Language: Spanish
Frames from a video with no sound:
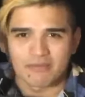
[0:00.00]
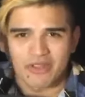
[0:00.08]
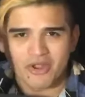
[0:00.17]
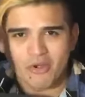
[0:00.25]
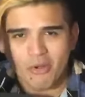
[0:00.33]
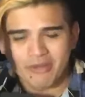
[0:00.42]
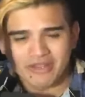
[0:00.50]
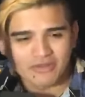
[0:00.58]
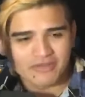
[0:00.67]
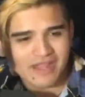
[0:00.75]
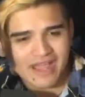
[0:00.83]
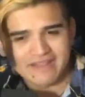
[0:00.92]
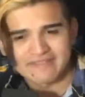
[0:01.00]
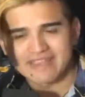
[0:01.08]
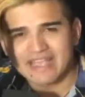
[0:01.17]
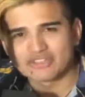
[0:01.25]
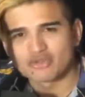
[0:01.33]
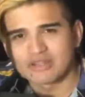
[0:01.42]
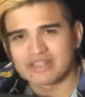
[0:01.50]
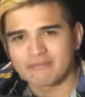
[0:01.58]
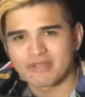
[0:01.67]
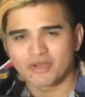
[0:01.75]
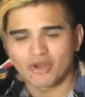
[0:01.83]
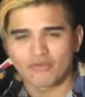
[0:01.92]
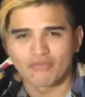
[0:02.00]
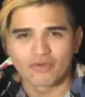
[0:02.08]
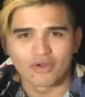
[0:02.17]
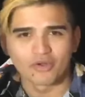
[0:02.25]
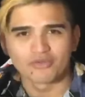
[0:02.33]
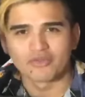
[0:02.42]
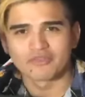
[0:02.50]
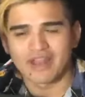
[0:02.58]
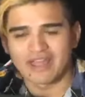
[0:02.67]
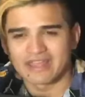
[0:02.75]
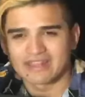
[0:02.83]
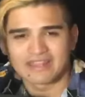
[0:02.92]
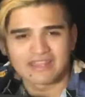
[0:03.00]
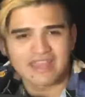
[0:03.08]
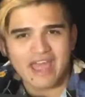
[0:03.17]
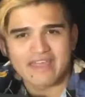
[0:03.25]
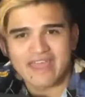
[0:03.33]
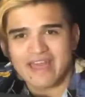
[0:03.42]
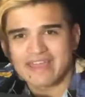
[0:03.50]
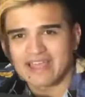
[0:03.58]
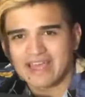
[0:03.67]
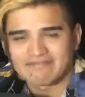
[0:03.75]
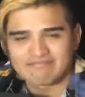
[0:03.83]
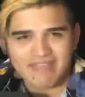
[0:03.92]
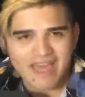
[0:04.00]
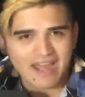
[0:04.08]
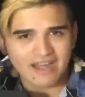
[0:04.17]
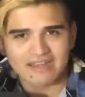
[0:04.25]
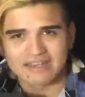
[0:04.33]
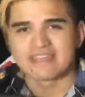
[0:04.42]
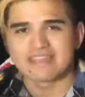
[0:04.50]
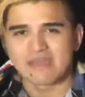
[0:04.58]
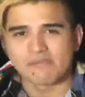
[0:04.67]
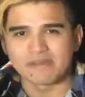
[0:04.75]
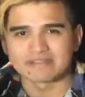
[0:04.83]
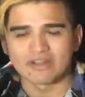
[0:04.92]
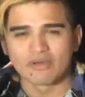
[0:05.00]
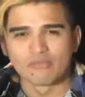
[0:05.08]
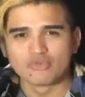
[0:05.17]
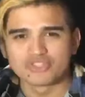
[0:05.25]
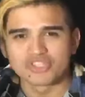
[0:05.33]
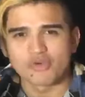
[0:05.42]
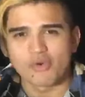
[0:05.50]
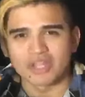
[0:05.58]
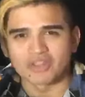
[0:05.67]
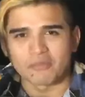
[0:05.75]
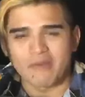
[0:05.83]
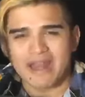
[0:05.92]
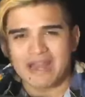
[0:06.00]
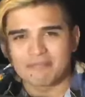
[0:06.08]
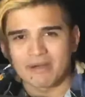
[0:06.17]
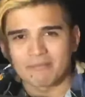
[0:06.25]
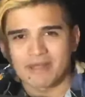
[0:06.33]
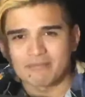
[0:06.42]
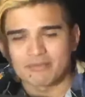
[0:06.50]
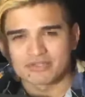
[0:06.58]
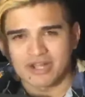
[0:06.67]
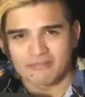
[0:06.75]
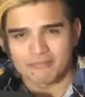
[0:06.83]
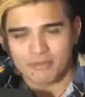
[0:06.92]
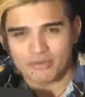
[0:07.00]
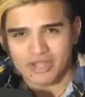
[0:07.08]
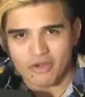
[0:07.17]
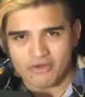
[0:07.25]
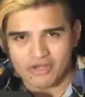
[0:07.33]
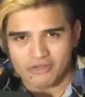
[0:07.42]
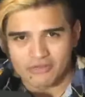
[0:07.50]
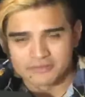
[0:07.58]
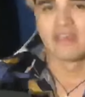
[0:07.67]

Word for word: pero llega un momento donde el cantante ya suelta el micrófono, donde la gente ya deja de cantar y empiezan los músicos a tomar el papel protagónico.